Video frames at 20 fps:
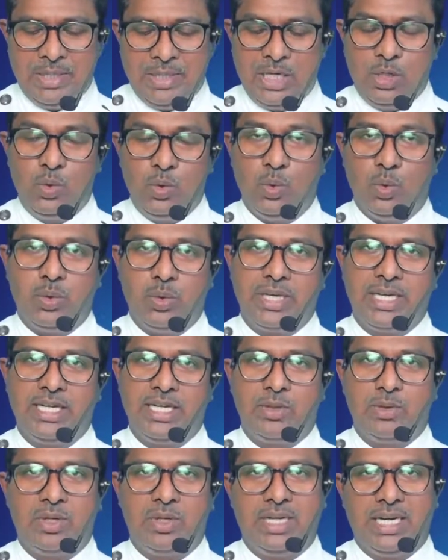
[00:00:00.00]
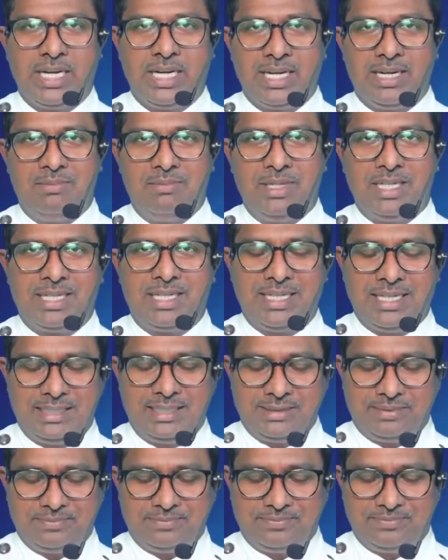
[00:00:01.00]
பலு என்றொரு நகரம்
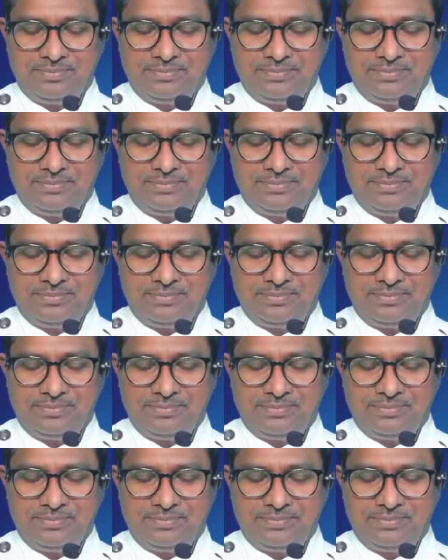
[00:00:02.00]
இருக்கிறது